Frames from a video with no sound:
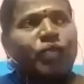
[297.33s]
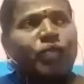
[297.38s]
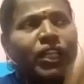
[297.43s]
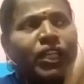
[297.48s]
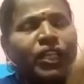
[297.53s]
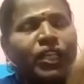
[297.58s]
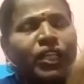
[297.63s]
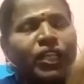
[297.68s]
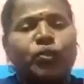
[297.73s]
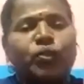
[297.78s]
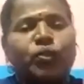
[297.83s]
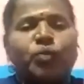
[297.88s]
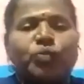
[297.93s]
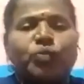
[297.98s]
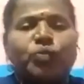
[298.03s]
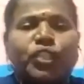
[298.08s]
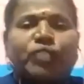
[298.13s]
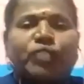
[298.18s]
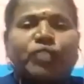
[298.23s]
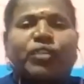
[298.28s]
கதை வந்து ஒரு
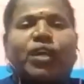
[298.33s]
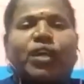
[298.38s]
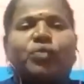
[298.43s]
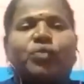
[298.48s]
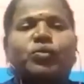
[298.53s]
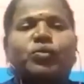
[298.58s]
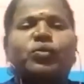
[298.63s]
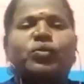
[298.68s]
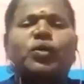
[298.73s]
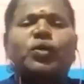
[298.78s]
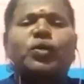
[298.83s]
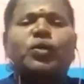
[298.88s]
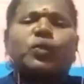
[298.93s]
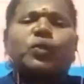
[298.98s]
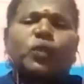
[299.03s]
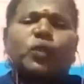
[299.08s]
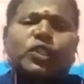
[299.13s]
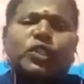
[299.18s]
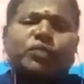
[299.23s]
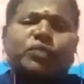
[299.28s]
முதியவராகவும்
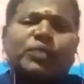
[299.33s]
தோற்றம்